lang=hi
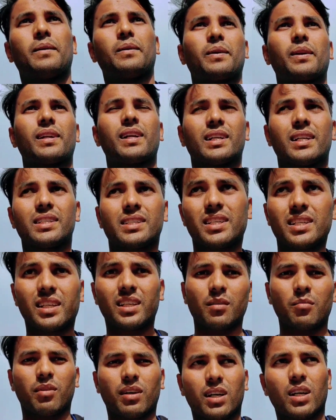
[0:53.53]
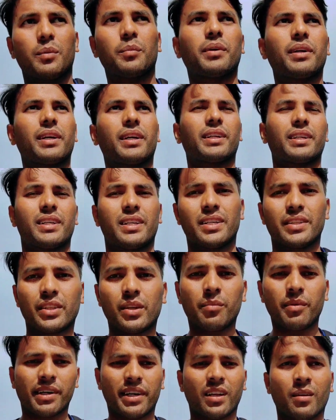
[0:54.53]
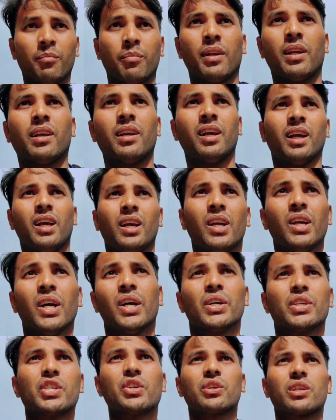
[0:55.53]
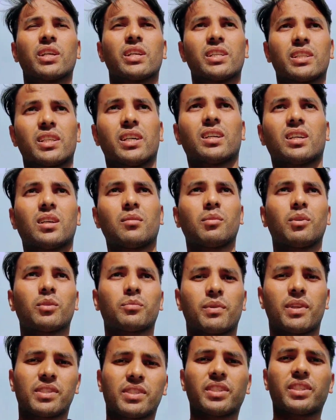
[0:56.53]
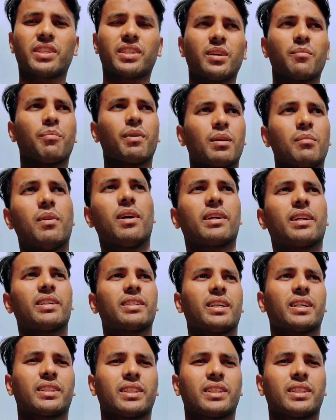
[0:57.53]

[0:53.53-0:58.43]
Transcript: और नैना झील के बगल में एक नैना देवी टेम्पल है जो नैनीताल का बहुत प्रसिद्ध टेम्पल माना